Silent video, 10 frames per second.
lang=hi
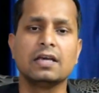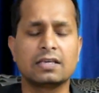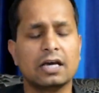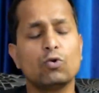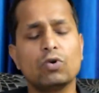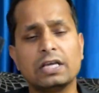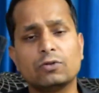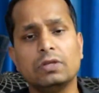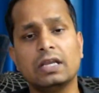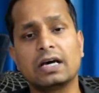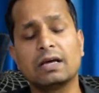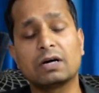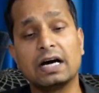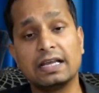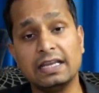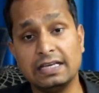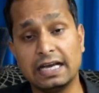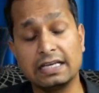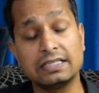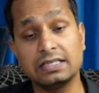क्या होगा एक दो दिन अगर हम खाना नहीं
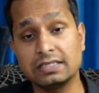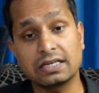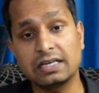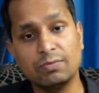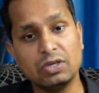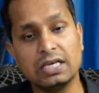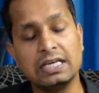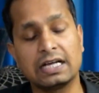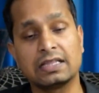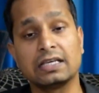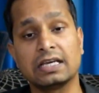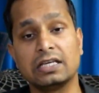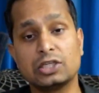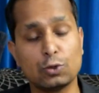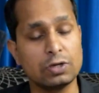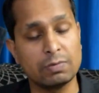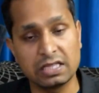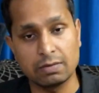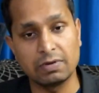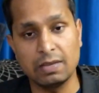खाएंगे चेचक ने भी यही आतंक यानी कि छोटी
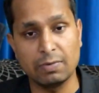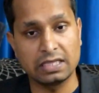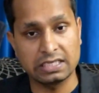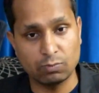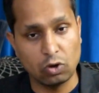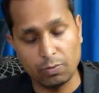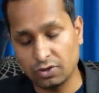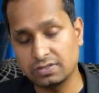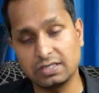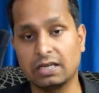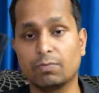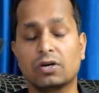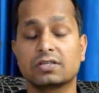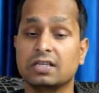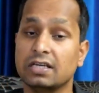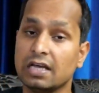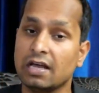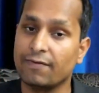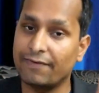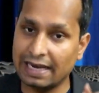माता बड़ी माता स्मॉल पॉक्स चिकन पॉक्स ने
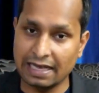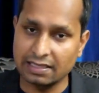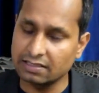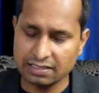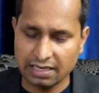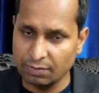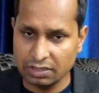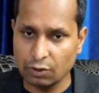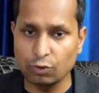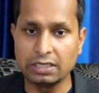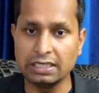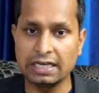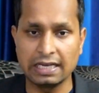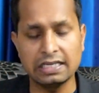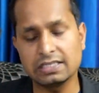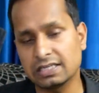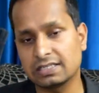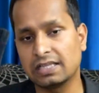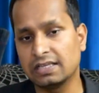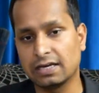फैला था जिसका अभी तक कोई टीका नहीं है छः
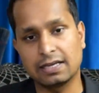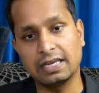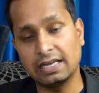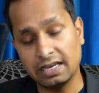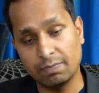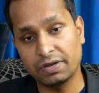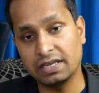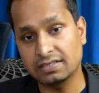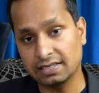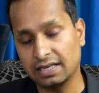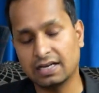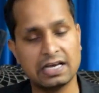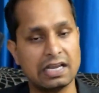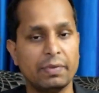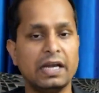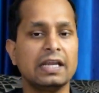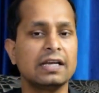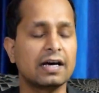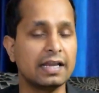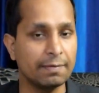सात दिन अकेले रहे परहेज करे खाना मेंटेन
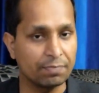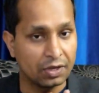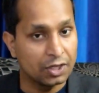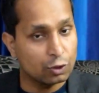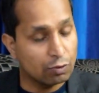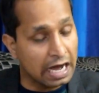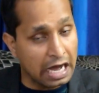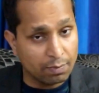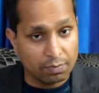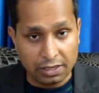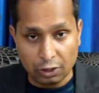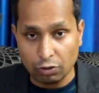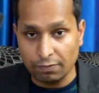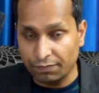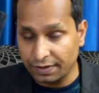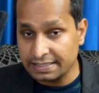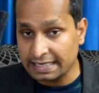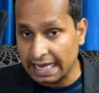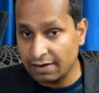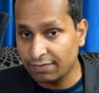करे तो आप बिल्कुल फिट
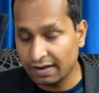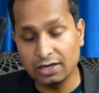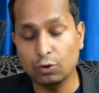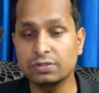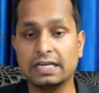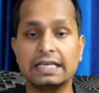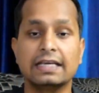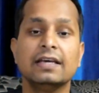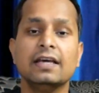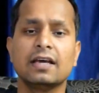एंड फाइन हो जाएंगे